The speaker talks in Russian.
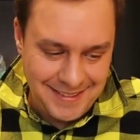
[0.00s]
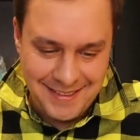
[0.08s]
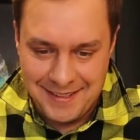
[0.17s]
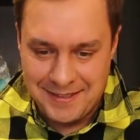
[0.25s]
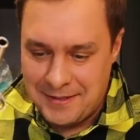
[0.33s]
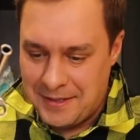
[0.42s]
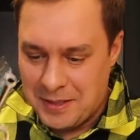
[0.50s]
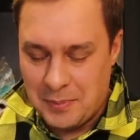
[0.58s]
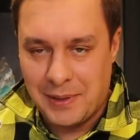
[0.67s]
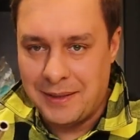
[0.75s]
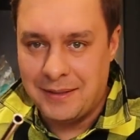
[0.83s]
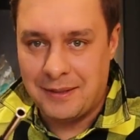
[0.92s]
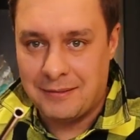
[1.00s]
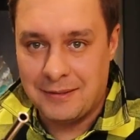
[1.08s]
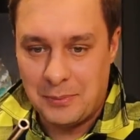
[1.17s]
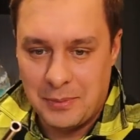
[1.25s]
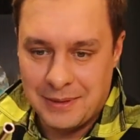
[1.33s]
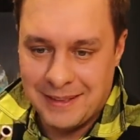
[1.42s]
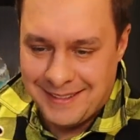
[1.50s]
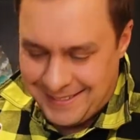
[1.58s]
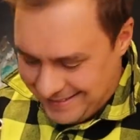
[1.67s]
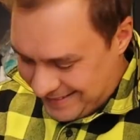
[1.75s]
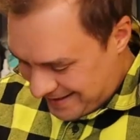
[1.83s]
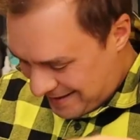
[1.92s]
Это не запланировано было.
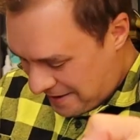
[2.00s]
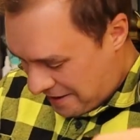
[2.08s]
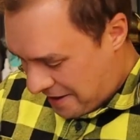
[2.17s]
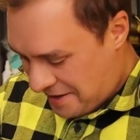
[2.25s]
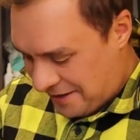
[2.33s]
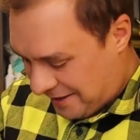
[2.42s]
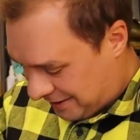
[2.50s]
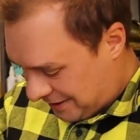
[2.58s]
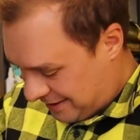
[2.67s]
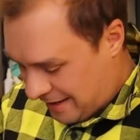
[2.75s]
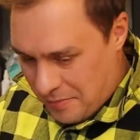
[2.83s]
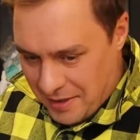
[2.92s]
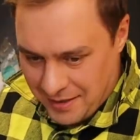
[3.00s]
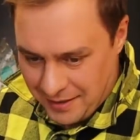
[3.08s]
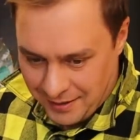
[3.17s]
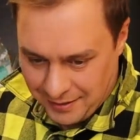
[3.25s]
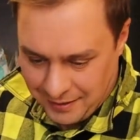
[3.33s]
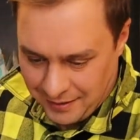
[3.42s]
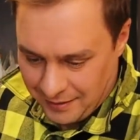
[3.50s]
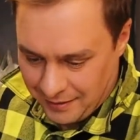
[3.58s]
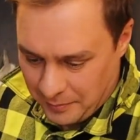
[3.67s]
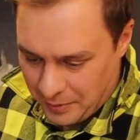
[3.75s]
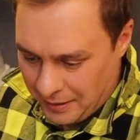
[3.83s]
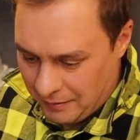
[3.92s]
Они как-то сами, эти коктейли,
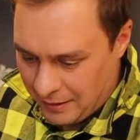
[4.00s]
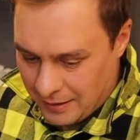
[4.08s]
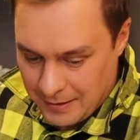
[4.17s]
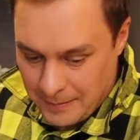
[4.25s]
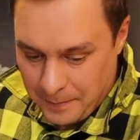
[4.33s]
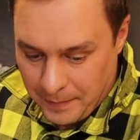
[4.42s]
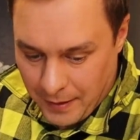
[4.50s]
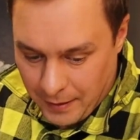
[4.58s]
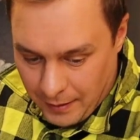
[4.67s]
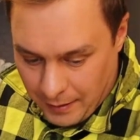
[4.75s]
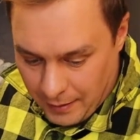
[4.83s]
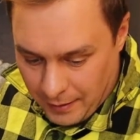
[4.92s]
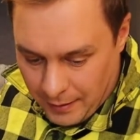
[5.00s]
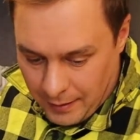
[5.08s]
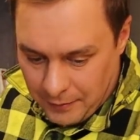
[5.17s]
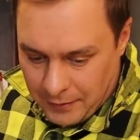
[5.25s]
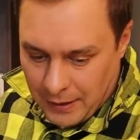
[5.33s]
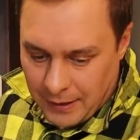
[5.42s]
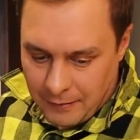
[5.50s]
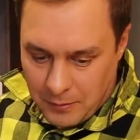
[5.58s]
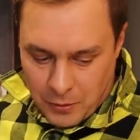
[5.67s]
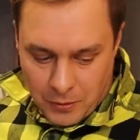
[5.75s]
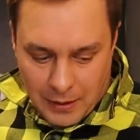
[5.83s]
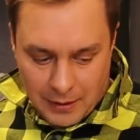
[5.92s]
появились. Вкладываем
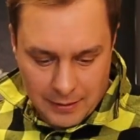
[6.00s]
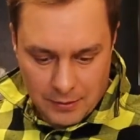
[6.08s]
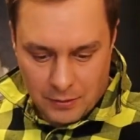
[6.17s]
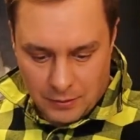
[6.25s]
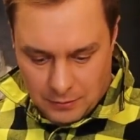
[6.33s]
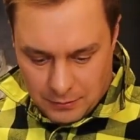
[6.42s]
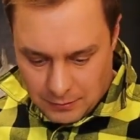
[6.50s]
сюда леску.